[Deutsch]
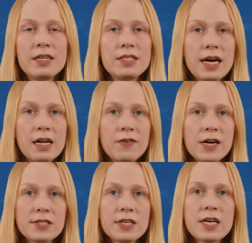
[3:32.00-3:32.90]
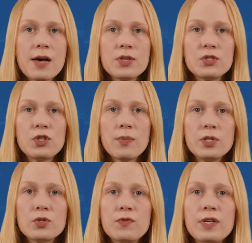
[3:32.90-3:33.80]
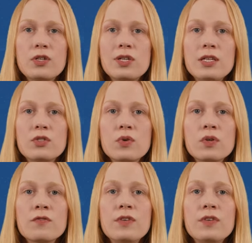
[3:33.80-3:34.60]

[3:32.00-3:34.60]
Teilweise gab es doppelt so viele Schließungen